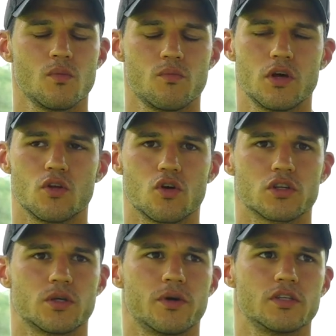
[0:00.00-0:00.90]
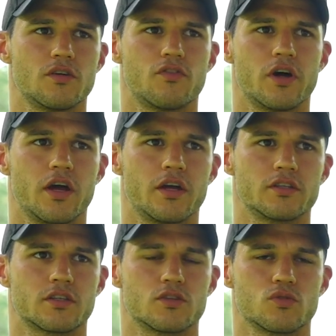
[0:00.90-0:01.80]
Bueno, lo que se ve desde afuera
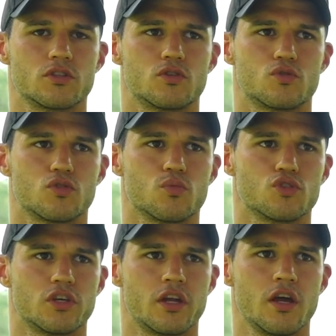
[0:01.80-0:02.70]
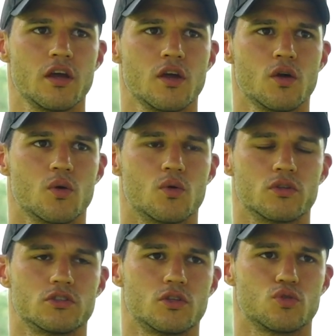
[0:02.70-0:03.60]
es que es una institución muy seria,
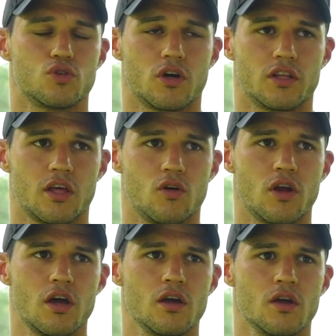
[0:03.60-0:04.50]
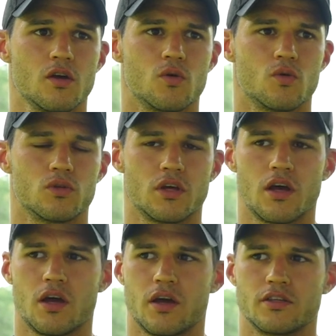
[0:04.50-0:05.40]
una institución ganadora,
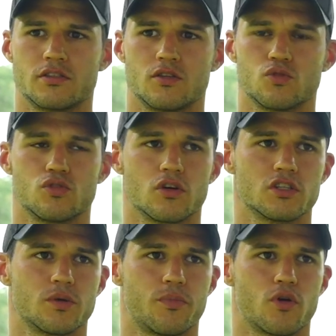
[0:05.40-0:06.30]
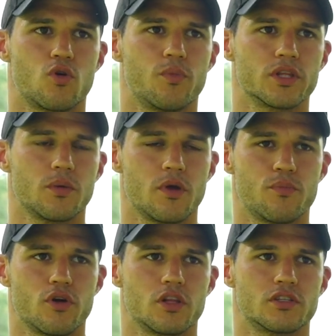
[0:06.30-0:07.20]
una institución que se preocupa también
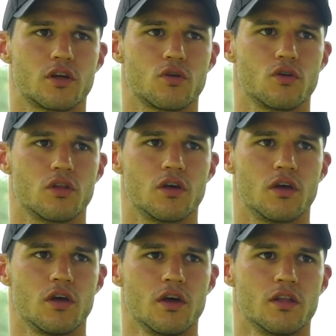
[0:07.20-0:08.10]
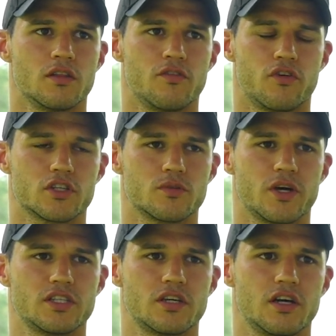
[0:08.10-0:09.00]
por el desarrollo de, fuerzas
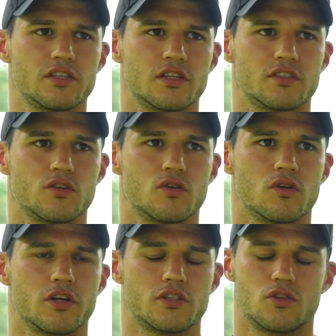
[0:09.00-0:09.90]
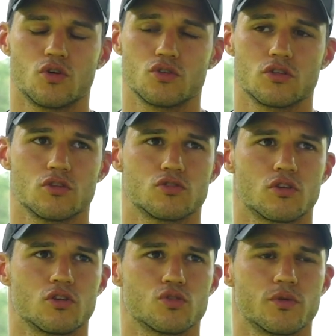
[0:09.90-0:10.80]
básicas. Han sido exitosos en los
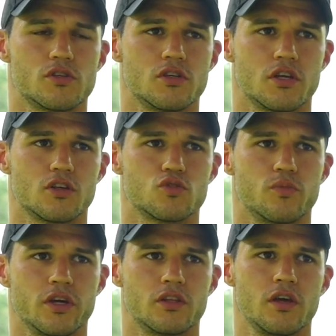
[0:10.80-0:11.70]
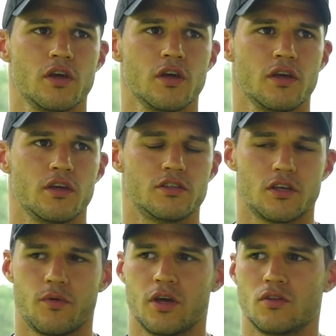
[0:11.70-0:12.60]
torneos sub-17, sub-20 y
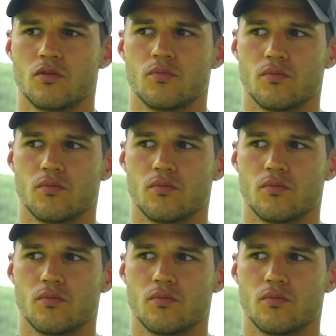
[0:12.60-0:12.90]
se ve, ¿no?